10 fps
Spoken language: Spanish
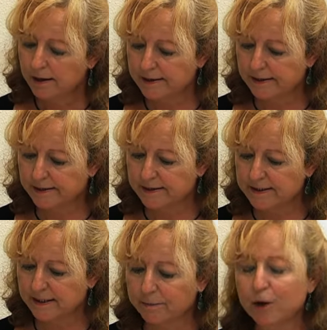Eh,
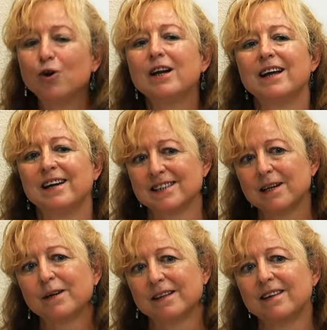sin embargo, en
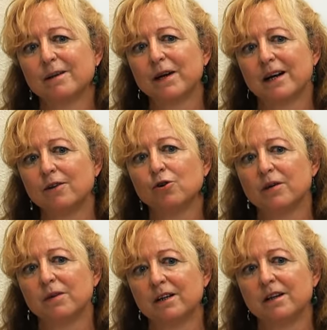esta partida para el año
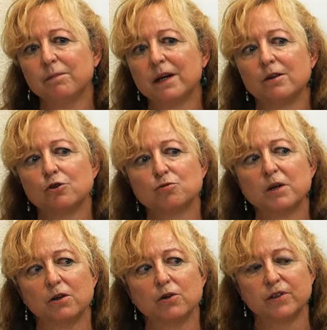que viene, para el
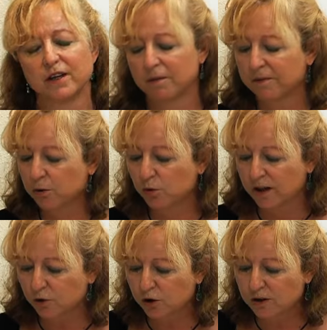2012, va a haber un
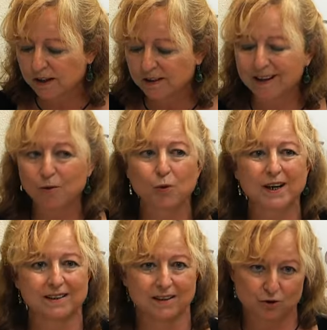recorte del
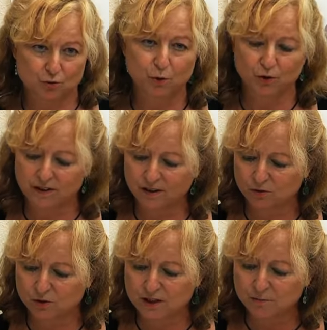
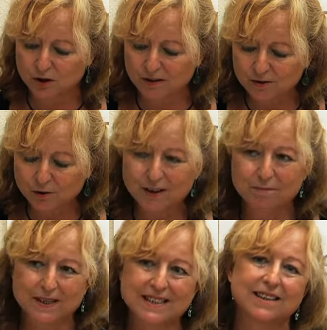42%. Estamos hablando de
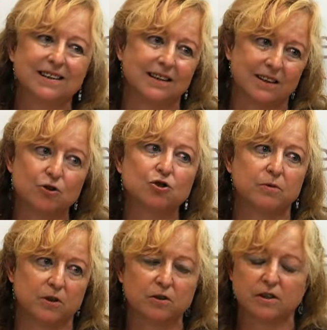más de 38
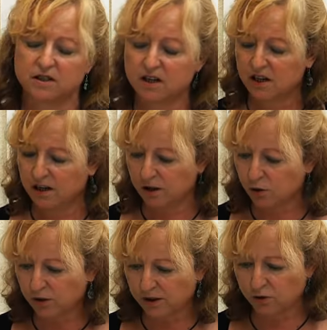millones, en
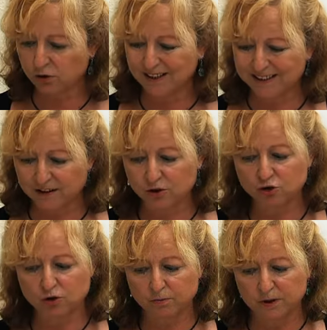concreto
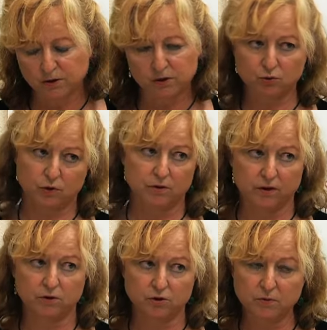38.400.000
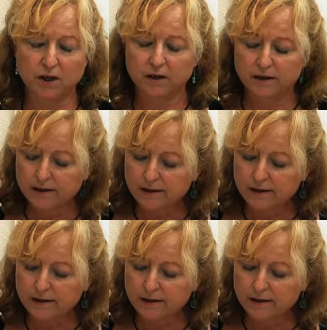millones mil